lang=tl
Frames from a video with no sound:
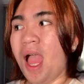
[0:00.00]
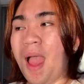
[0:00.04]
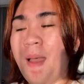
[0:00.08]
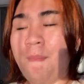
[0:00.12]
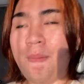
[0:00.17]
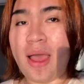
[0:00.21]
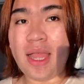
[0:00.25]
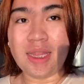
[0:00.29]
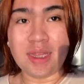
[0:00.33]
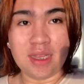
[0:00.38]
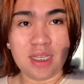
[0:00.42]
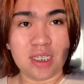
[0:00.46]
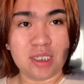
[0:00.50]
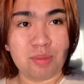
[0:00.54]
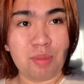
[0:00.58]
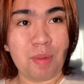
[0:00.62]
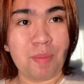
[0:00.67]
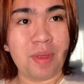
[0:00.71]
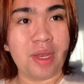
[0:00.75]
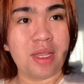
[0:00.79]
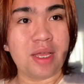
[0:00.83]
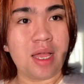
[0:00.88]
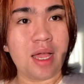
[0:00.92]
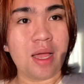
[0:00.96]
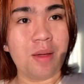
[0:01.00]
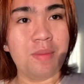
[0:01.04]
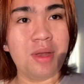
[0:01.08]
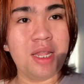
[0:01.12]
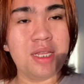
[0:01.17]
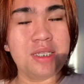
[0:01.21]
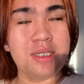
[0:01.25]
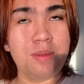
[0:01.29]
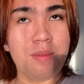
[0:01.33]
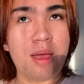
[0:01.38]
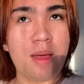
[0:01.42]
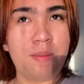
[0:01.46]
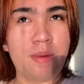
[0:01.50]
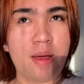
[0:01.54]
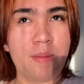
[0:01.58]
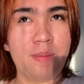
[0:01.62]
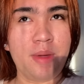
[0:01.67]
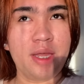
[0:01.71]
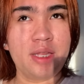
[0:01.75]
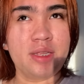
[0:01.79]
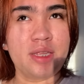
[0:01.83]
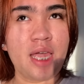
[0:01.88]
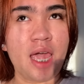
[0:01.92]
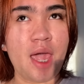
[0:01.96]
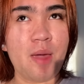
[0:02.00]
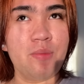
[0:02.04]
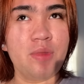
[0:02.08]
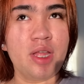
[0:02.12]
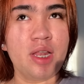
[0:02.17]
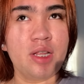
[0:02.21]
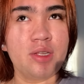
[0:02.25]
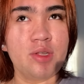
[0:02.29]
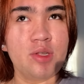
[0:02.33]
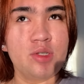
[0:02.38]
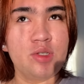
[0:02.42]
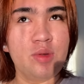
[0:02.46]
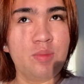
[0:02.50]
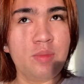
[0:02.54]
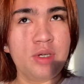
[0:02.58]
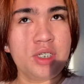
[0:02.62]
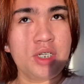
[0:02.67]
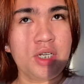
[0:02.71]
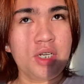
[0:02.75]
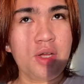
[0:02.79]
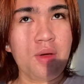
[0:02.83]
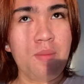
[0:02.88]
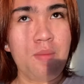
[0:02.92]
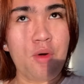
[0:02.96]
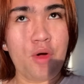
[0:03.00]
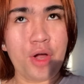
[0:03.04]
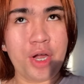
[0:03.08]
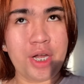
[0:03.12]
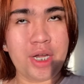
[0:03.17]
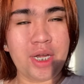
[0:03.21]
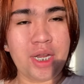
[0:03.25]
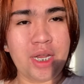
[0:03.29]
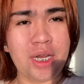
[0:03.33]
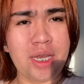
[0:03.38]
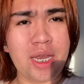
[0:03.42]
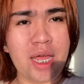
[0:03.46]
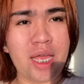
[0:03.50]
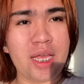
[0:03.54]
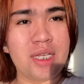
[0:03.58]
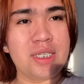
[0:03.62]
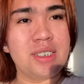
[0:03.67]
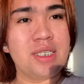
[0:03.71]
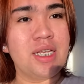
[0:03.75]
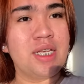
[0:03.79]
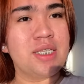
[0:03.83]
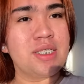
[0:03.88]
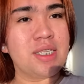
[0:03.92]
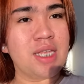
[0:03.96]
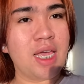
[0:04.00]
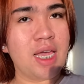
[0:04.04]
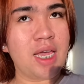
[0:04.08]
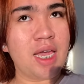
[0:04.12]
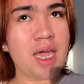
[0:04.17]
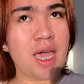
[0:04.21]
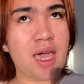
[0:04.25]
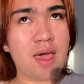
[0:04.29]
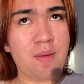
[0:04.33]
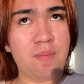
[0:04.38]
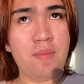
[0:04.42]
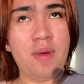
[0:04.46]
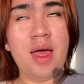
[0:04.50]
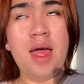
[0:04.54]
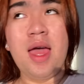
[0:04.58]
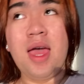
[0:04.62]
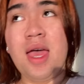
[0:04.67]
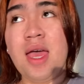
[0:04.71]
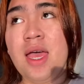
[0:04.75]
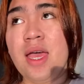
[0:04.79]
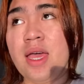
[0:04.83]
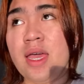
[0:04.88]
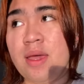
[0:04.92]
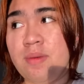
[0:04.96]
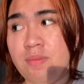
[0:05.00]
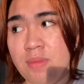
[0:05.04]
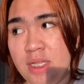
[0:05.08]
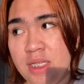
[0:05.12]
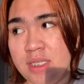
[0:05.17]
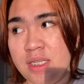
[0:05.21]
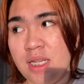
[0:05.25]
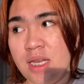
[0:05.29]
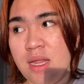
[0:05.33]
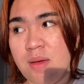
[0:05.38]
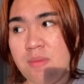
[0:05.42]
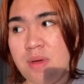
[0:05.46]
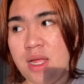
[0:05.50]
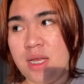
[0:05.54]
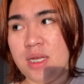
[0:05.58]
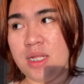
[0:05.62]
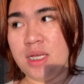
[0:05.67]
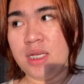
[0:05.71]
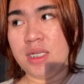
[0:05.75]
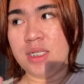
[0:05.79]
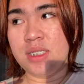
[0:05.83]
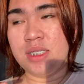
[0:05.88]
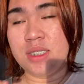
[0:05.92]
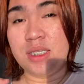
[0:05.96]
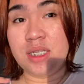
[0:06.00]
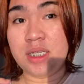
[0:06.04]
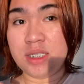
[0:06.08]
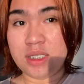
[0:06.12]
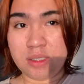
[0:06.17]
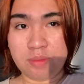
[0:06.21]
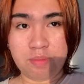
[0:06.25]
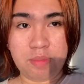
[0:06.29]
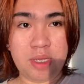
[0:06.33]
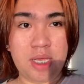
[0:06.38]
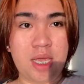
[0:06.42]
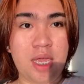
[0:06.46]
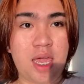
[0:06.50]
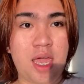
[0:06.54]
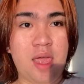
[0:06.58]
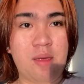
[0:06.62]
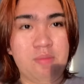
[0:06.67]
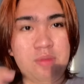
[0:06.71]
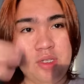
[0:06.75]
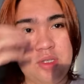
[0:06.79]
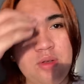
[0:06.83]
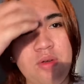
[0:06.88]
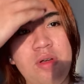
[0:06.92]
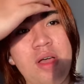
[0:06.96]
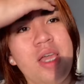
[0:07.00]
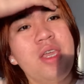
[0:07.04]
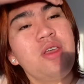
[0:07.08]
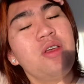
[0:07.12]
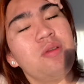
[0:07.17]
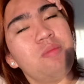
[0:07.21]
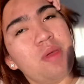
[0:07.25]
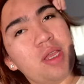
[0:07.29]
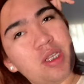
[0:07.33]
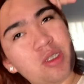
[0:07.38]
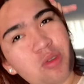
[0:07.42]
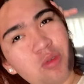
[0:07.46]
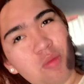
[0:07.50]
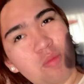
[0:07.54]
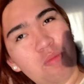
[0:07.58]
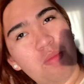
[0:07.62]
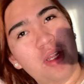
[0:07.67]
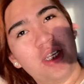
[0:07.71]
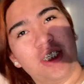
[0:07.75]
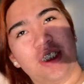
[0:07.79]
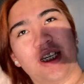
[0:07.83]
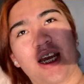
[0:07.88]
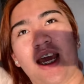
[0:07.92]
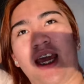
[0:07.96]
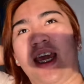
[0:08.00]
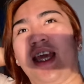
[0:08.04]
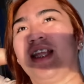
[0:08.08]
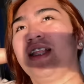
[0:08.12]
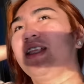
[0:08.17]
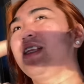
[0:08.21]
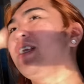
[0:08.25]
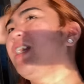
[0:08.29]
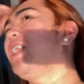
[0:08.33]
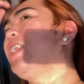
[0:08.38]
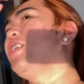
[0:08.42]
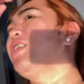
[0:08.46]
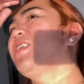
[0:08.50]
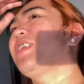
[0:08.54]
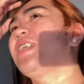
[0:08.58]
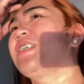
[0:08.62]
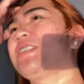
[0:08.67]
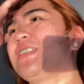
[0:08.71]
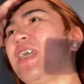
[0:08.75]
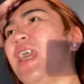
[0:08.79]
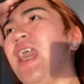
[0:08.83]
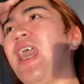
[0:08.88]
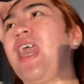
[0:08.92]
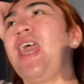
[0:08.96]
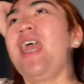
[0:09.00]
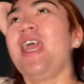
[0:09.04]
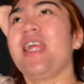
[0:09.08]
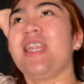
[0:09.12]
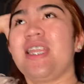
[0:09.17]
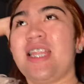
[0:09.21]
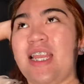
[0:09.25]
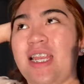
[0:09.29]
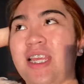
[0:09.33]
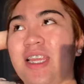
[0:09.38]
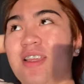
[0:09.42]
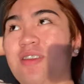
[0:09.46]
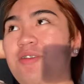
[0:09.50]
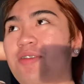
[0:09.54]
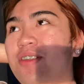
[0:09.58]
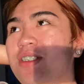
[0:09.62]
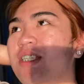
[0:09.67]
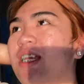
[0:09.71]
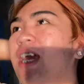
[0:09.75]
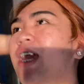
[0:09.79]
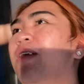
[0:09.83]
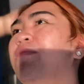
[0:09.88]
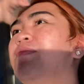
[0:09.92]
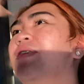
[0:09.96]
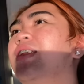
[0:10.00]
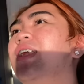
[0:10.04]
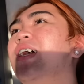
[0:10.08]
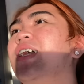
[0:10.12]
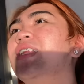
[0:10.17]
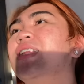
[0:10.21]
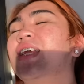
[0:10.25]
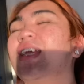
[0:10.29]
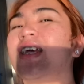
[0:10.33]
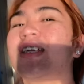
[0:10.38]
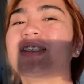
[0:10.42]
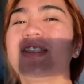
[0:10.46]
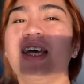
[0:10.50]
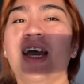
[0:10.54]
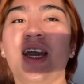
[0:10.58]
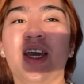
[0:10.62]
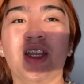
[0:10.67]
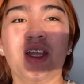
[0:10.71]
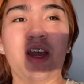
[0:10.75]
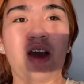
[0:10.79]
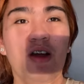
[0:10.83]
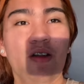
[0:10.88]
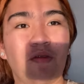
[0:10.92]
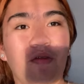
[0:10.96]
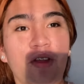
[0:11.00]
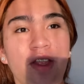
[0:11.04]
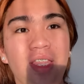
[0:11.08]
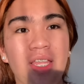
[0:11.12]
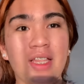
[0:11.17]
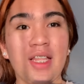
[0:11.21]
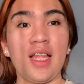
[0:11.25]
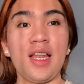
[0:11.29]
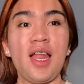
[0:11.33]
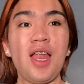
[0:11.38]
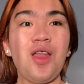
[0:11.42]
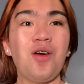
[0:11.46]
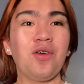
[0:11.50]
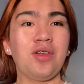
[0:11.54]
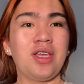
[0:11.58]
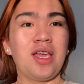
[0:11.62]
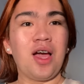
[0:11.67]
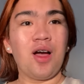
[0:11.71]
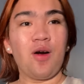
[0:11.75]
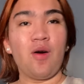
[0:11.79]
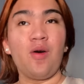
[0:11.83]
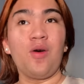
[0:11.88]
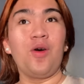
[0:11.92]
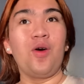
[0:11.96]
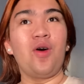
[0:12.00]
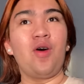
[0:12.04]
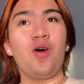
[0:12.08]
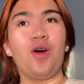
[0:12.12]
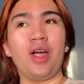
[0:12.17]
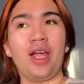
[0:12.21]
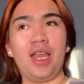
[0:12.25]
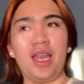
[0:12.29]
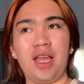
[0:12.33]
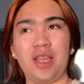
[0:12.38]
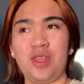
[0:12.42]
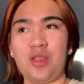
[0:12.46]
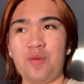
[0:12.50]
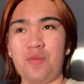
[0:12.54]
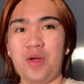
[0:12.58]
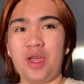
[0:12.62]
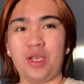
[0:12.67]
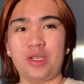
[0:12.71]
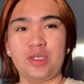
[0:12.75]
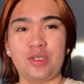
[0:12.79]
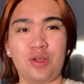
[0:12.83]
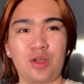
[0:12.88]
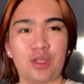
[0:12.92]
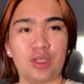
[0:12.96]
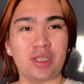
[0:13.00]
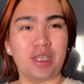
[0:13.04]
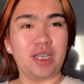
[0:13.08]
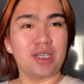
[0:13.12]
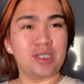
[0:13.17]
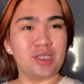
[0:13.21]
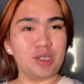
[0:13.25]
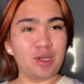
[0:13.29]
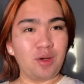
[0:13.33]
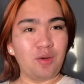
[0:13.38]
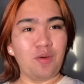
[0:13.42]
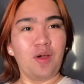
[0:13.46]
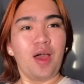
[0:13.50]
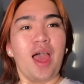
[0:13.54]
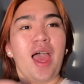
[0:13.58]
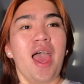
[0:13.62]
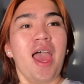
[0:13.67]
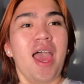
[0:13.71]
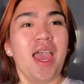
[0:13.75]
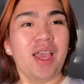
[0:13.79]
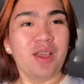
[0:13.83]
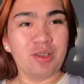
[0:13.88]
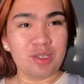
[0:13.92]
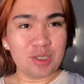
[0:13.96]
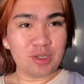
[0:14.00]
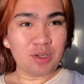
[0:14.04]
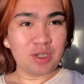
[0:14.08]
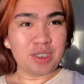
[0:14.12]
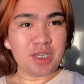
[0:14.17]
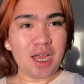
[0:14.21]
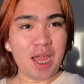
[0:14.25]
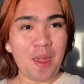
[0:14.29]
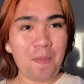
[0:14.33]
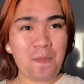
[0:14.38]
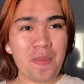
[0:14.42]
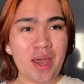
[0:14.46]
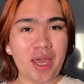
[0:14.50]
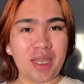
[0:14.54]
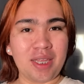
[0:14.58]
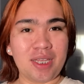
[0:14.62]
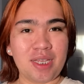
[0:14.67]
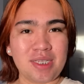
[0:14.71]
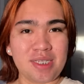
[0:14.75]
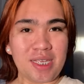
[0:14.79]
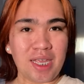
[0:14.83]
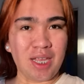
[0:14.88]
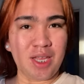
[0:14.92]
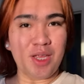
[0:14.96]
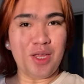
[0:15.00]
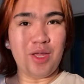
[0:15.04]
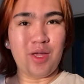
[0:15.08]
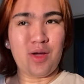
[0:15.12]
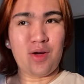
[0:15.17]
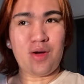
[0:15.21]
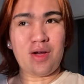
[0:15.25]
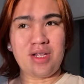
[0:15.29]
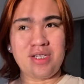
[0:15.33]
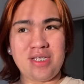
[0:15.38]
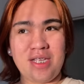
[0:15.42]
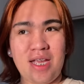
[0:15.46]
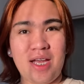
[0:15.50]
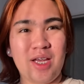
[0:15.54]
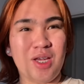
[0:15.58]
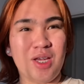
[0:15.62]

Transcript: At least may pinagkakabalan si mama. May time na nagzo-zumba siya ng morning like 6 a.m. Minsan naman is 6pm. So ngayon may Zumba siya and ngayon kasi naligo siya and pinakita niya sa akin yung outfit niya. Tinanong niya ako kung okay lang daw ba yung suot niya. So gusto ko siyang ipakita sa inyo kasi ang